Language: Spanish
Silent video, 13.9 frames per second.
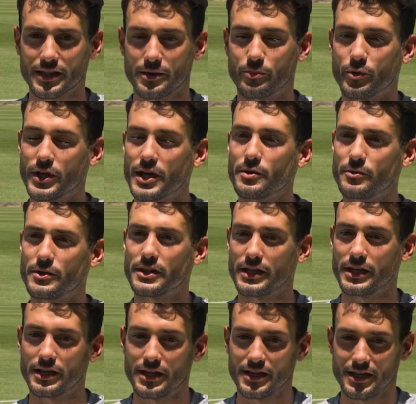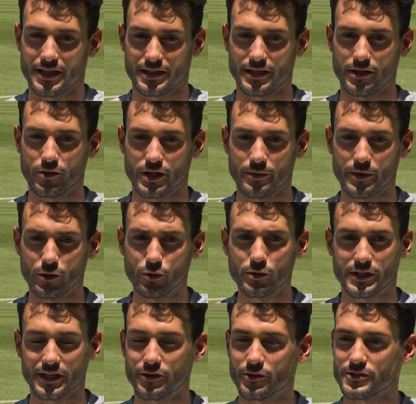de poder vivir de, lo que me
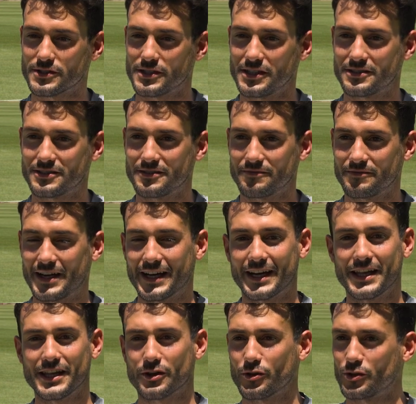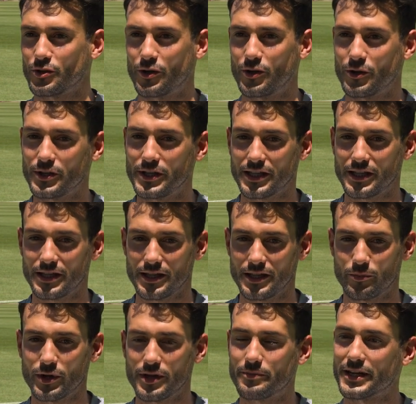gusta, entonces agradezco todos los días de,
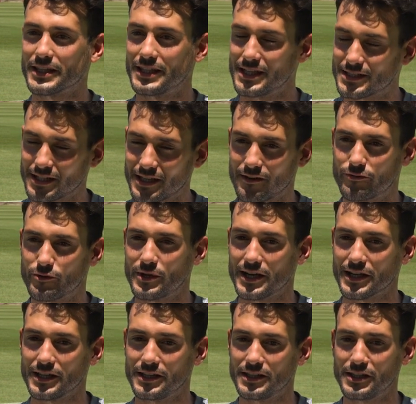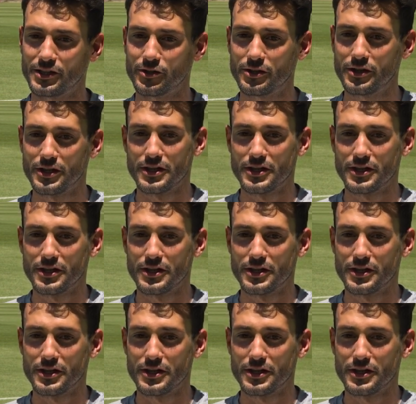poder pertenecer al fútbol argentino